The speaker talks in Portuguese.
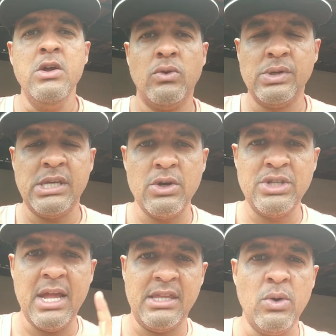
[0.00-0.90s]
dos seus
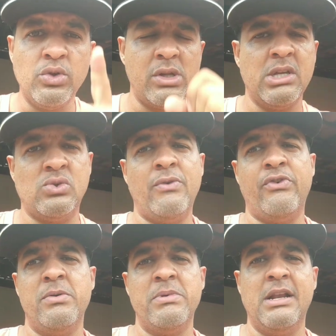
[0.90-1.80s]
netinhos e toda a sua
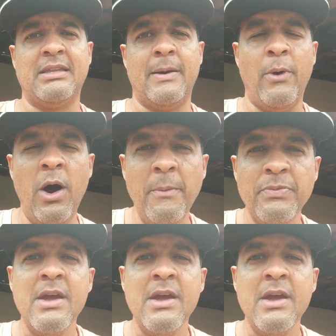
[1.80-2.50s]
família, tá bom?